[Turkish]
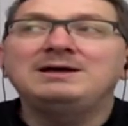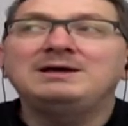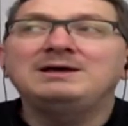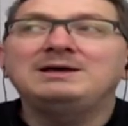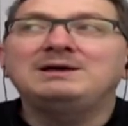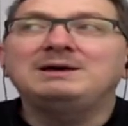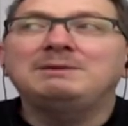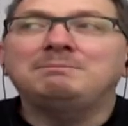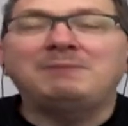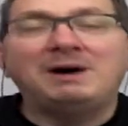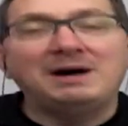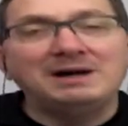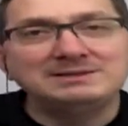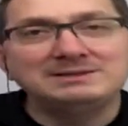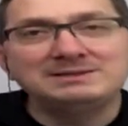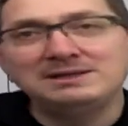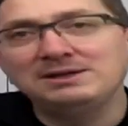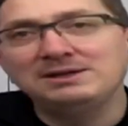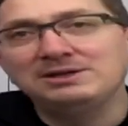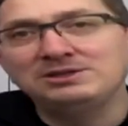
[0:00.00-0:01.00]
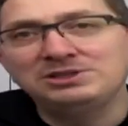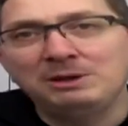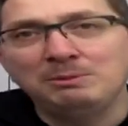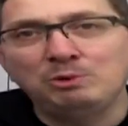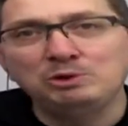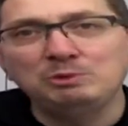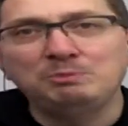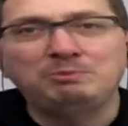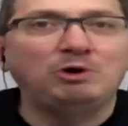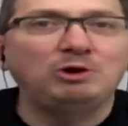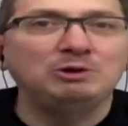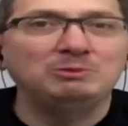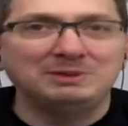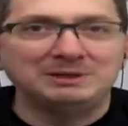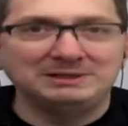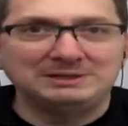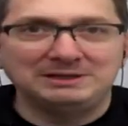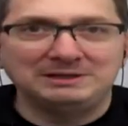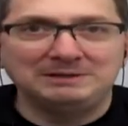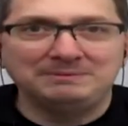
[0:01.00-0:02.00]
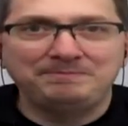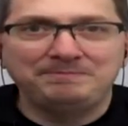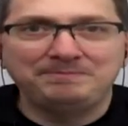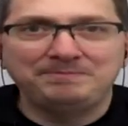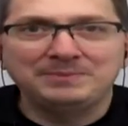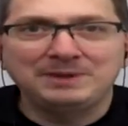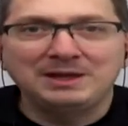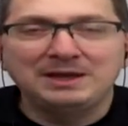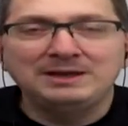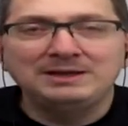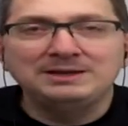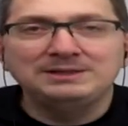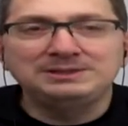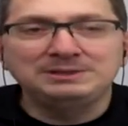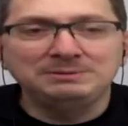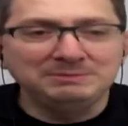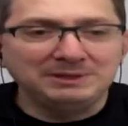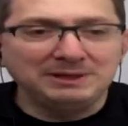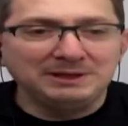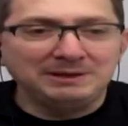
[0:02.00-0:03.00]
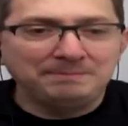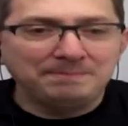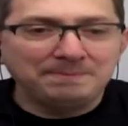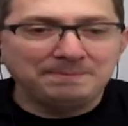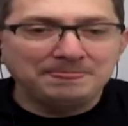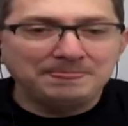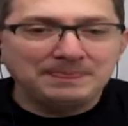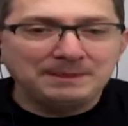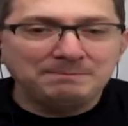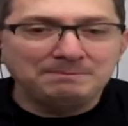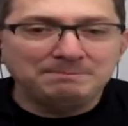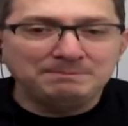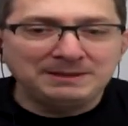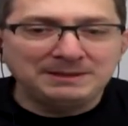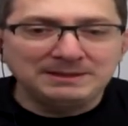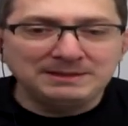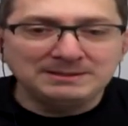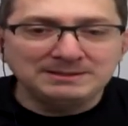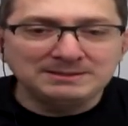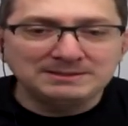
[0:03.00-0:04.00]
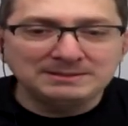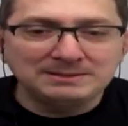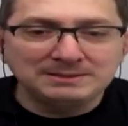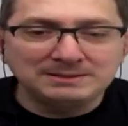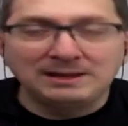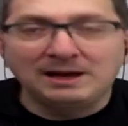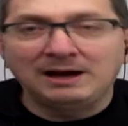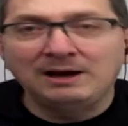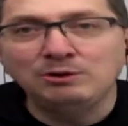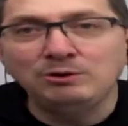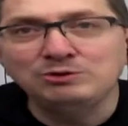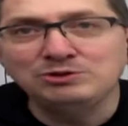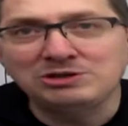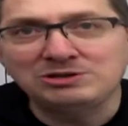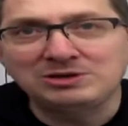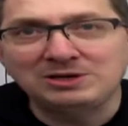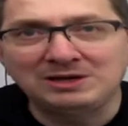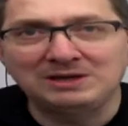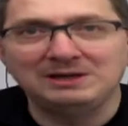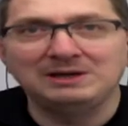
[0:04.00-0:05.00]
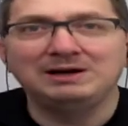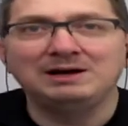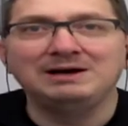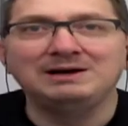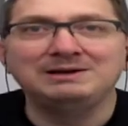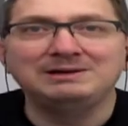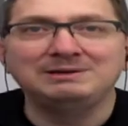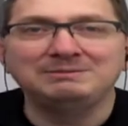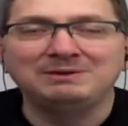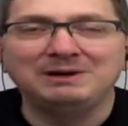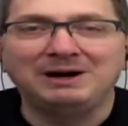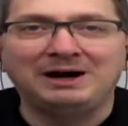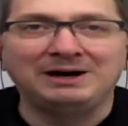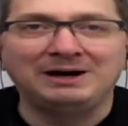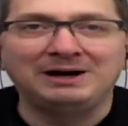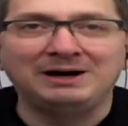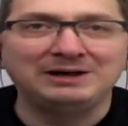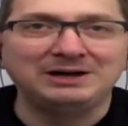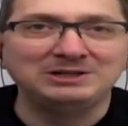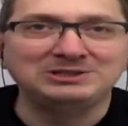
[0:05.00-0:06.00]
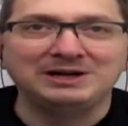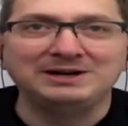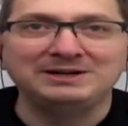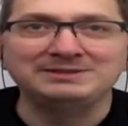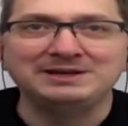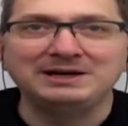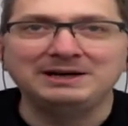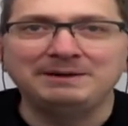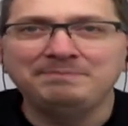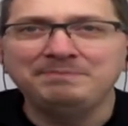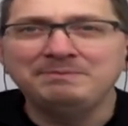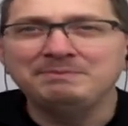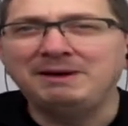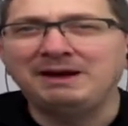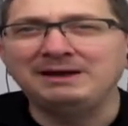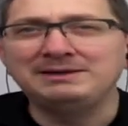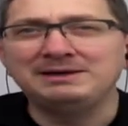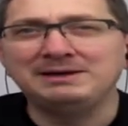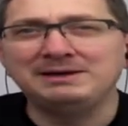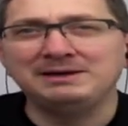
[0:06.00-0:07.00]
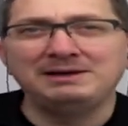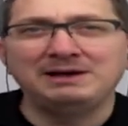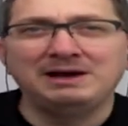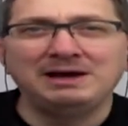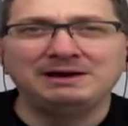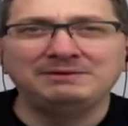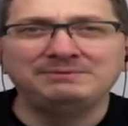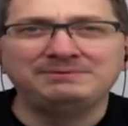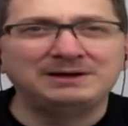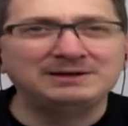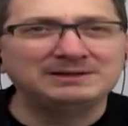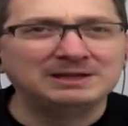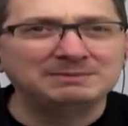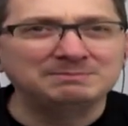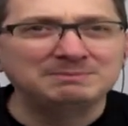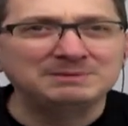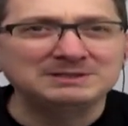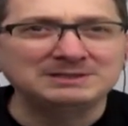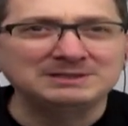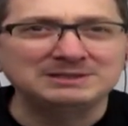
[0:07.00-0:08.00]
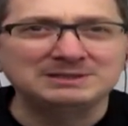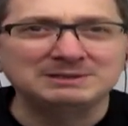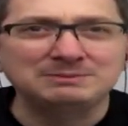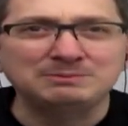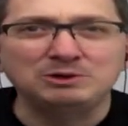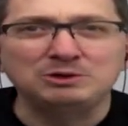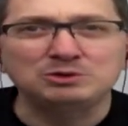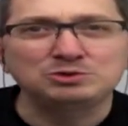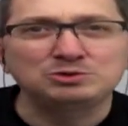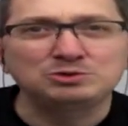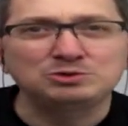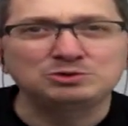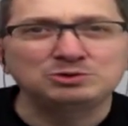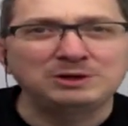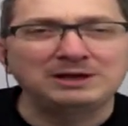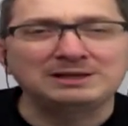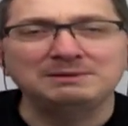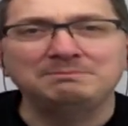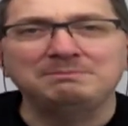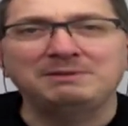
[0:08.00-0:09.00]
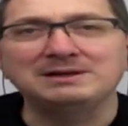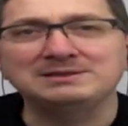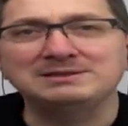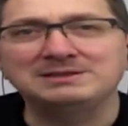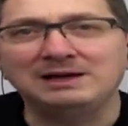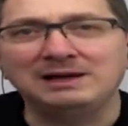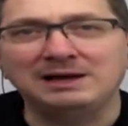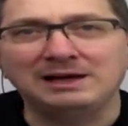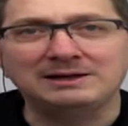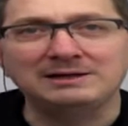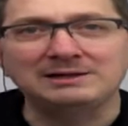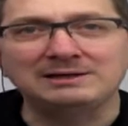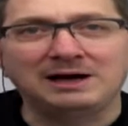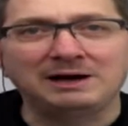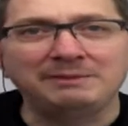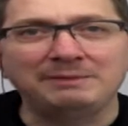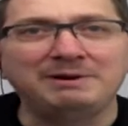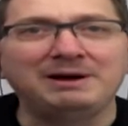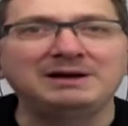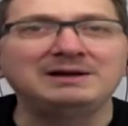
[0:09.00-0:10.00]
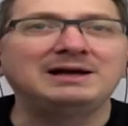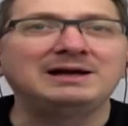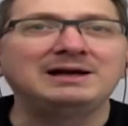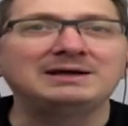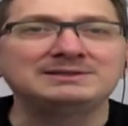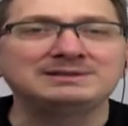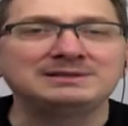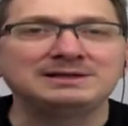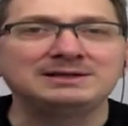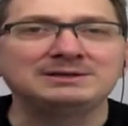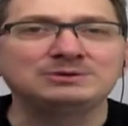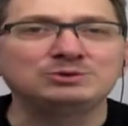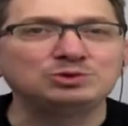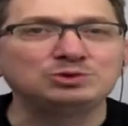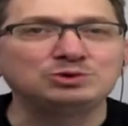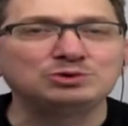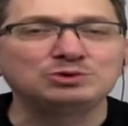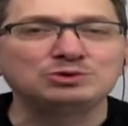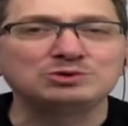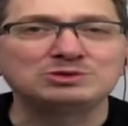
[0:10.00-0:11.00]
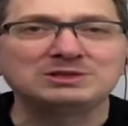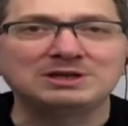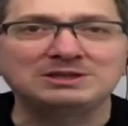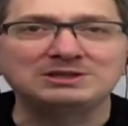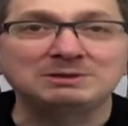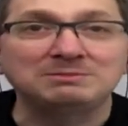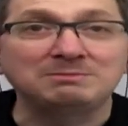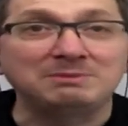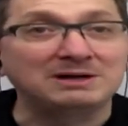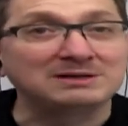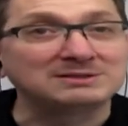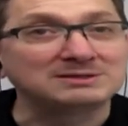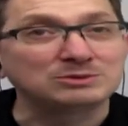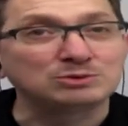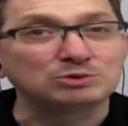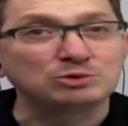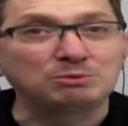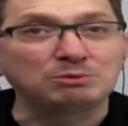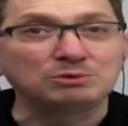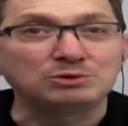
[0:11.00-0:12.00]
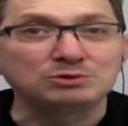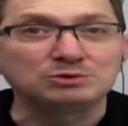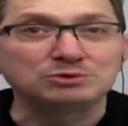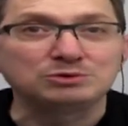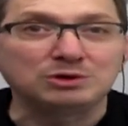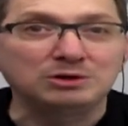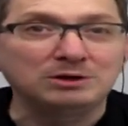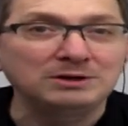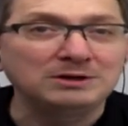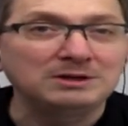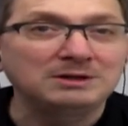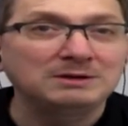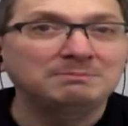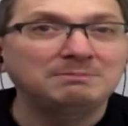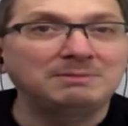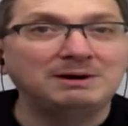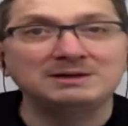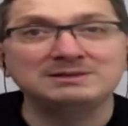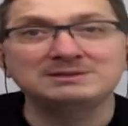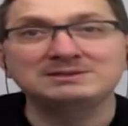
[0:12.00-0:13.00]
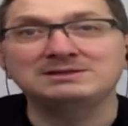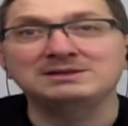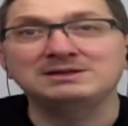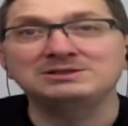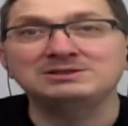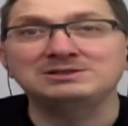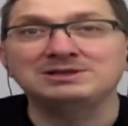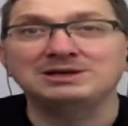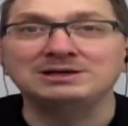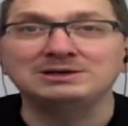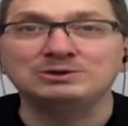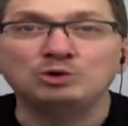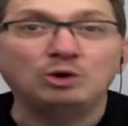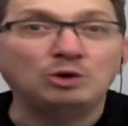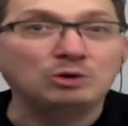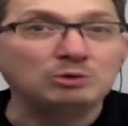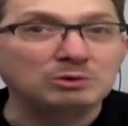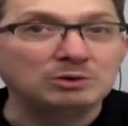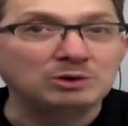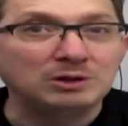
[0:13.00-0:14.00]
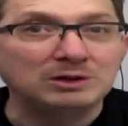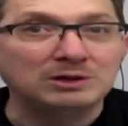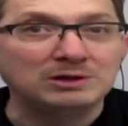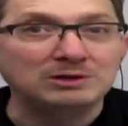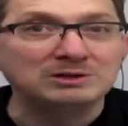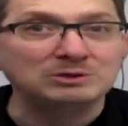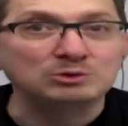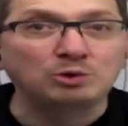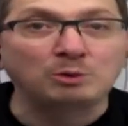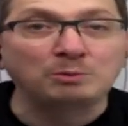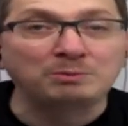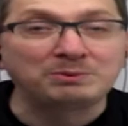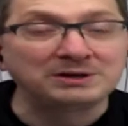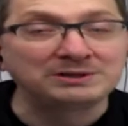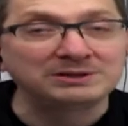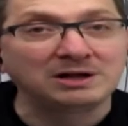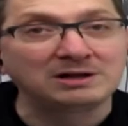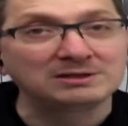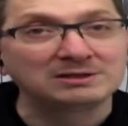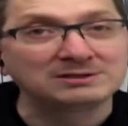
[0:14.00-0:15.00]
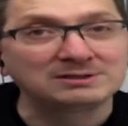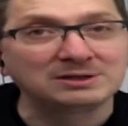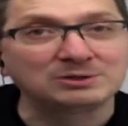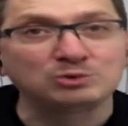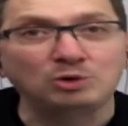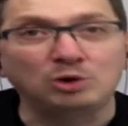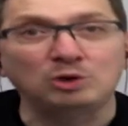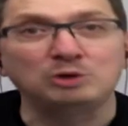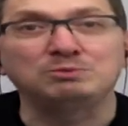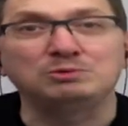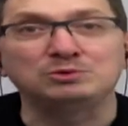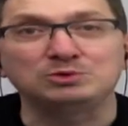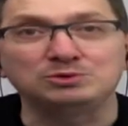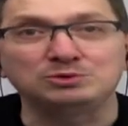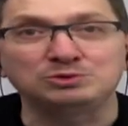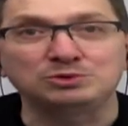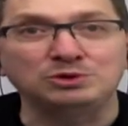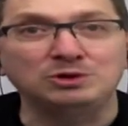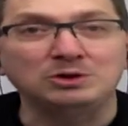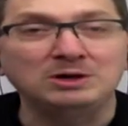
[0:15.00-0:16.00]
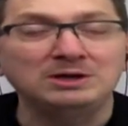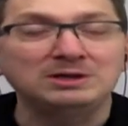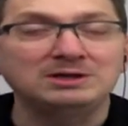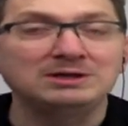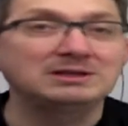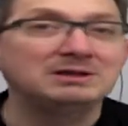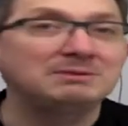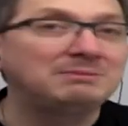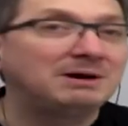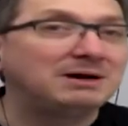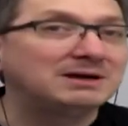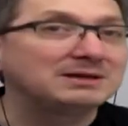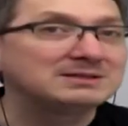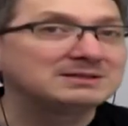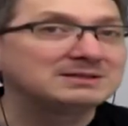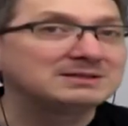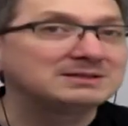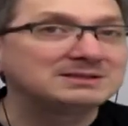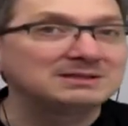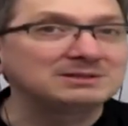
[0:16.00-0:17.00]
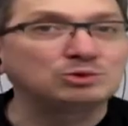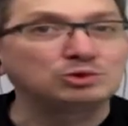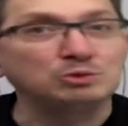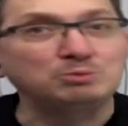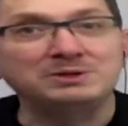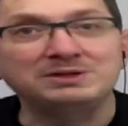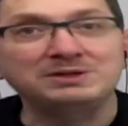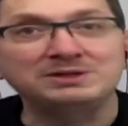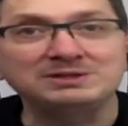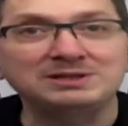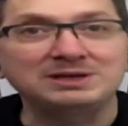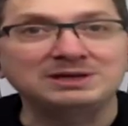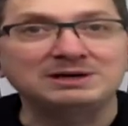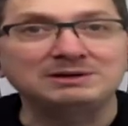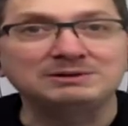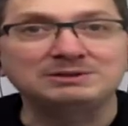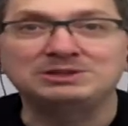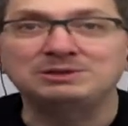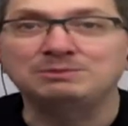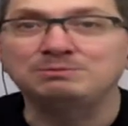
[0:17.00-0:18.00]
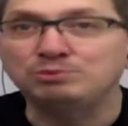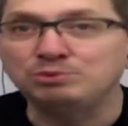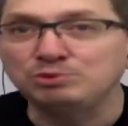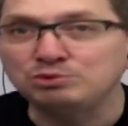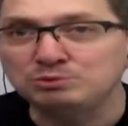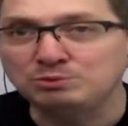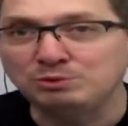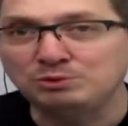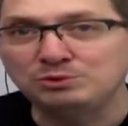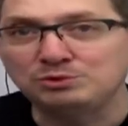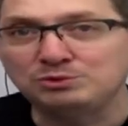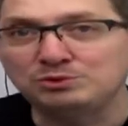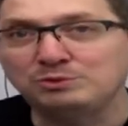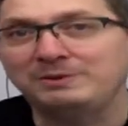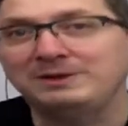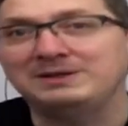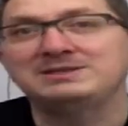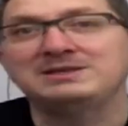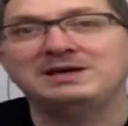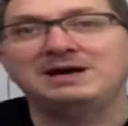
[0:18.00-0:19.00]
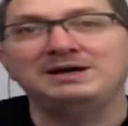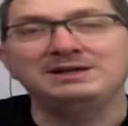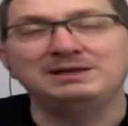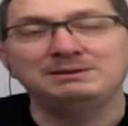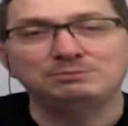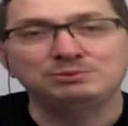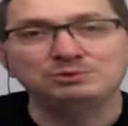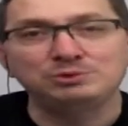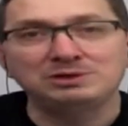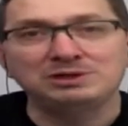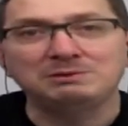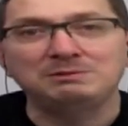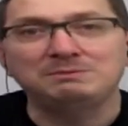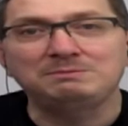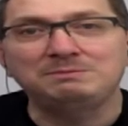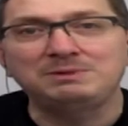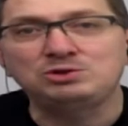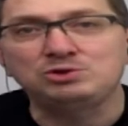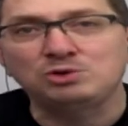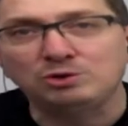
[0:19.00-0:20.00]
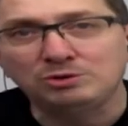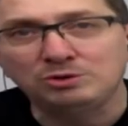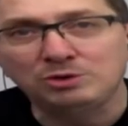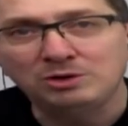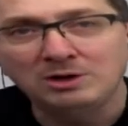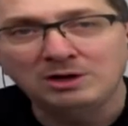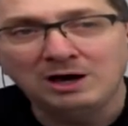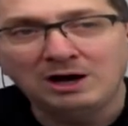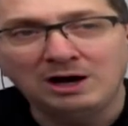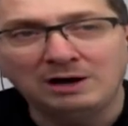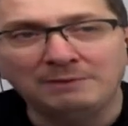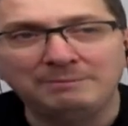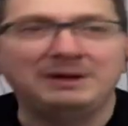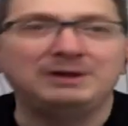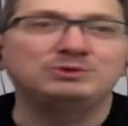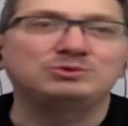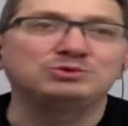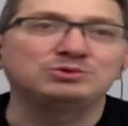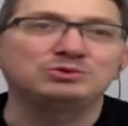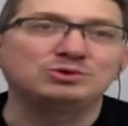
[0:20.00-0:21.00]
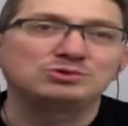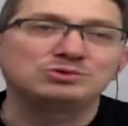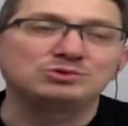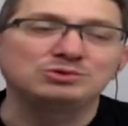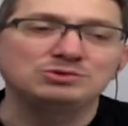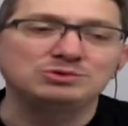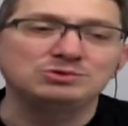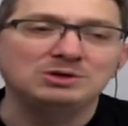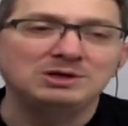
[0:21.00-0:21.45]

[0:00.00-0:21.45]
Mars'ta yaşam olup olmadı. Şimdi biz daha önceki araçlarda Belki e, fark etmişsinizdir böyle sürekli Mars'la alakalı haberler e, duyduğunuzda işte Mars'ta su bulundu. Mars'ta işte göl e, toprağın altında göl bulundu ya da Mars'ın kutuplarında işte buz bulundu vesaire. Bunun gibi birçok haber duyuyorsunuz.